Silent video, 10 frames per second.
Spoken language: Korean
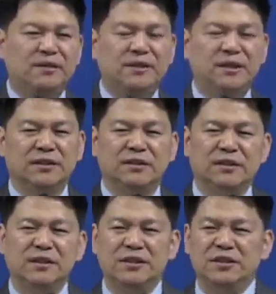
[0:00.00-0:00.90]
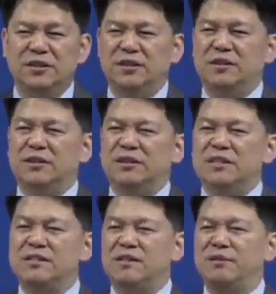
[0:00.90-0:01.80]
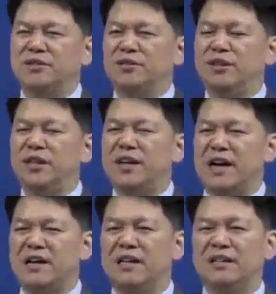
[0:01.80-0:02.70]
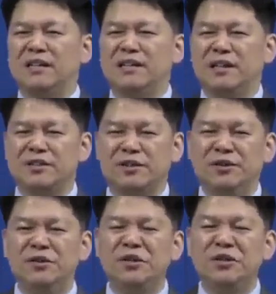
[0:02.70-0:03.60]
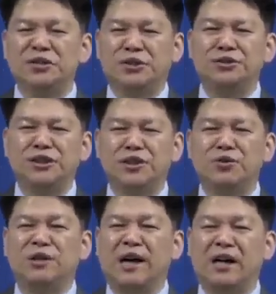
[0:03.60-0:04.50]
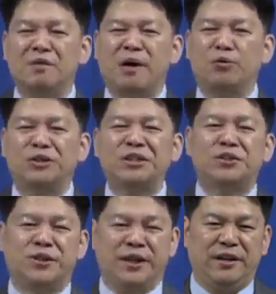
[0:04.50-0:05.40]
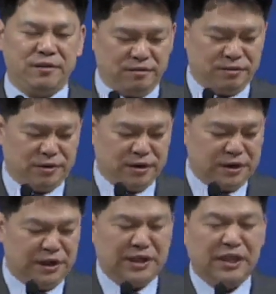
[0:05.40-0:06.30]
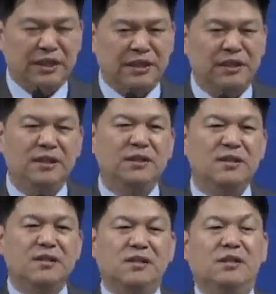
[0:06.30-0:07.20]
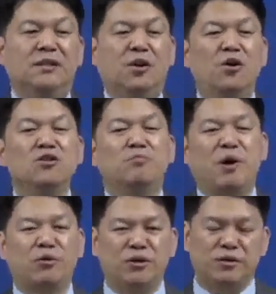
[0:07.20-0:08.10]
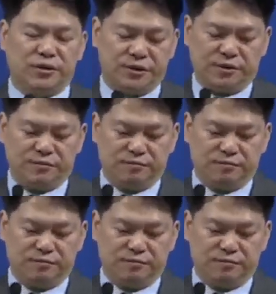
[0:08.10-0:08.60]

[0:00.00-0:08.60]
즉 아, 이스라엘 백성들이 가나안 땅을 향해서 전쟁으로 나가기 바로 직전에 이 이야기를 언급하고 있는 거죠.